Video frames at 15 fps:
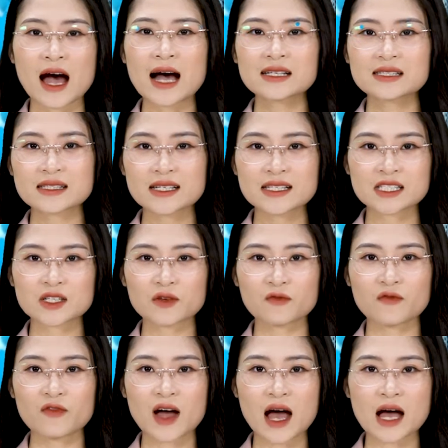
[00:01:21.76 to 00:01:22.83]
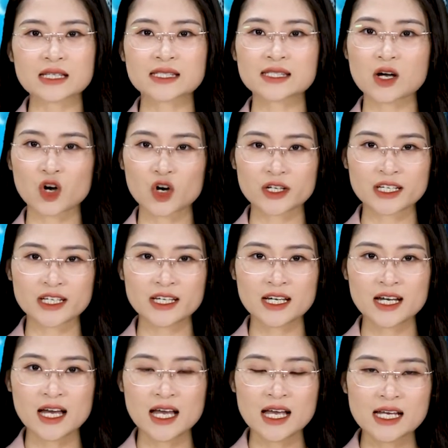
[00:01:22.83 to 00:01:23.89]
Asics và Saucony.
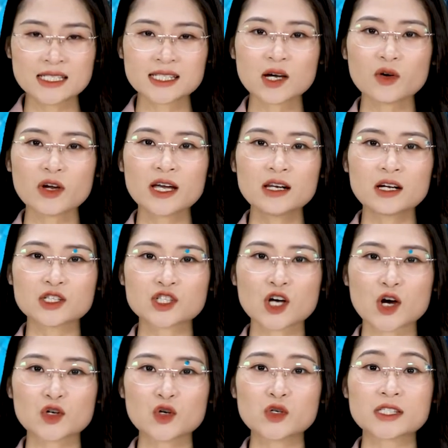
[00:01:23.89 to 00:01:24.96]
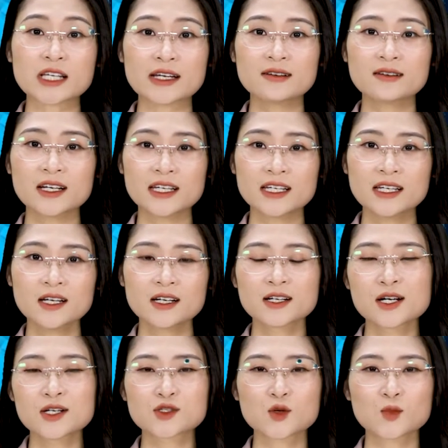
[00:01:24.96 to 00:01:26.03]
Sau khi lựa chọn đôi giày ưng ý,
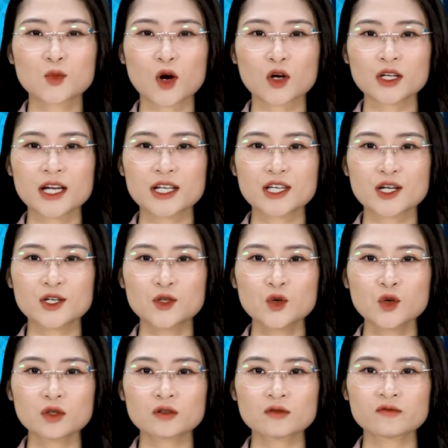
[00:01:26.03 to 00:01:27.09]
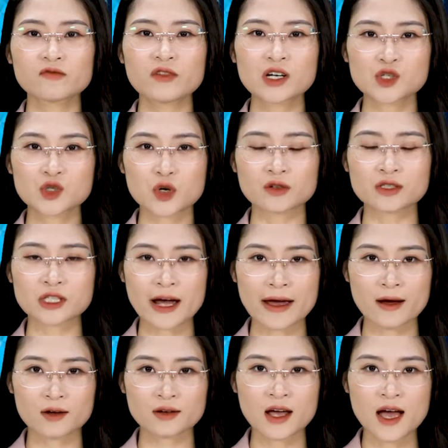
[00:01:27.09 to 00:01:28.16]
người dùng có thể nhấn nút Virtual
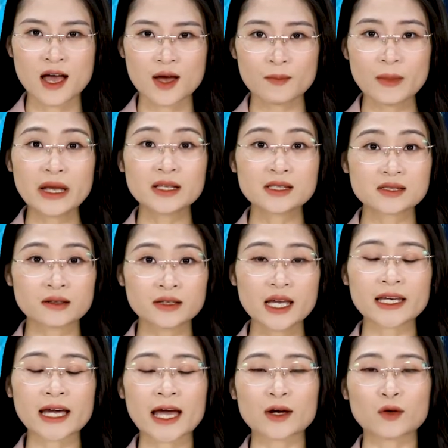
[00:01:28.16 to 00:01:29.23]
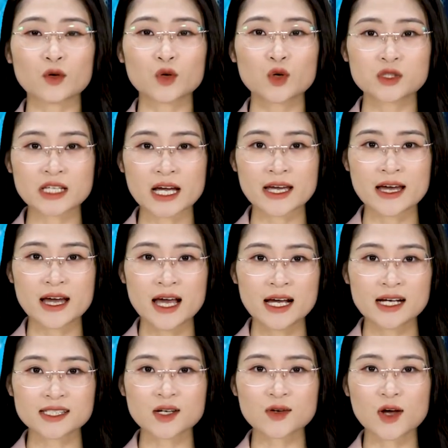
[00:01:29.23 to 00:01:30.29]
Try-on bên dưới hình ảnh của đôi giày,
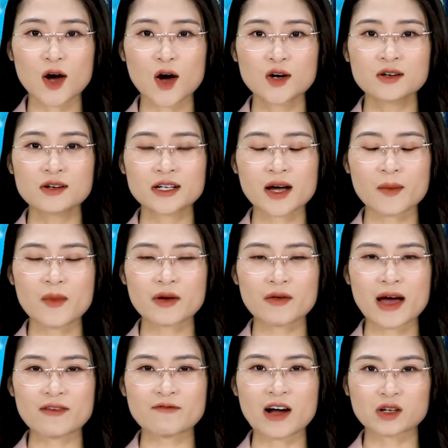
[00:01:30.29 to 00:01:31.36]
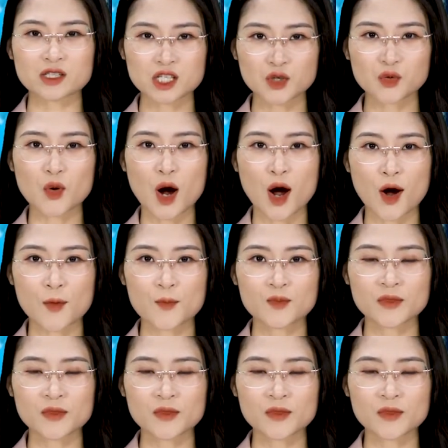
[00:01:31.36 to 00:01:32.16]
sau đó hướng camera vào chân của họ.